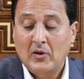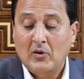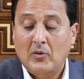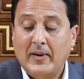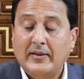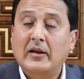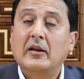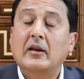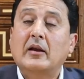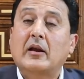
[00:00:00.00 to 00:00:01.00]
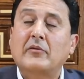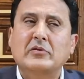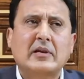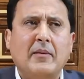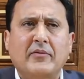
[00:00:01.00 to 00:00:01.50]
وبعدين كان في
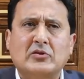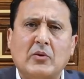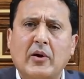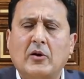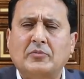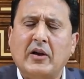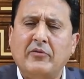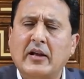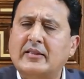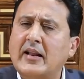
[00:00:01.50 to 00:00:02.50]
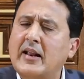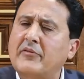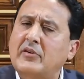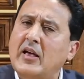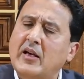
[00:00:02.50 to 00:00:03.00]
زحمه في الشوارع وبتاع في الحته اللي انا
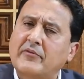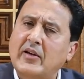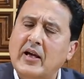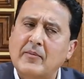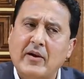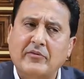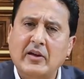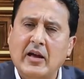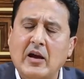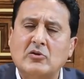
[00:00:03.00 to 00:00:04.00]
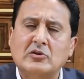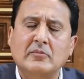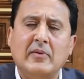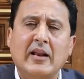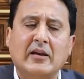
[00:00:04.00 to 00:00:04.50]
فيها في ايه يا جماعه في ايه قالوا اصل
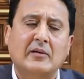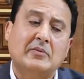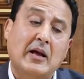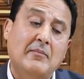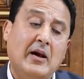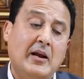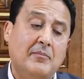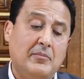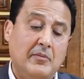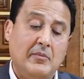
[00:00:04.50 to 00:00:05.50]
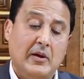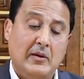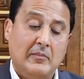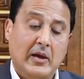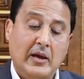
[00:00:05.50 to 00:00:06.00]
الملك بتاع المغرب
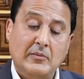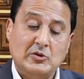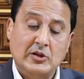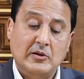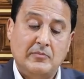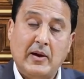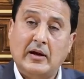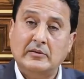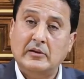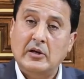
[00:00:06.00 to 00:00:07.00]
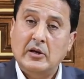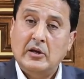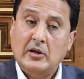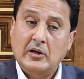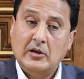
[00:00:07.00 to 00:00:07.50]
هيمشي بعد
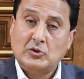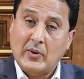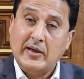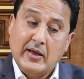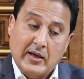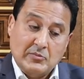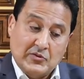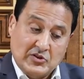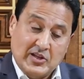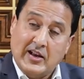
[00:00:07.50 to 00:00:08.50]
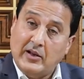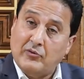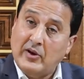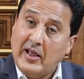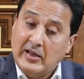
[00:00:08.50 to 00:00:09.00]
آه، شويه هيمشي في الشارع
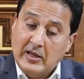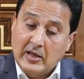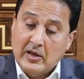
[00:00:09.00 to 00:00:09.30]
الفلاني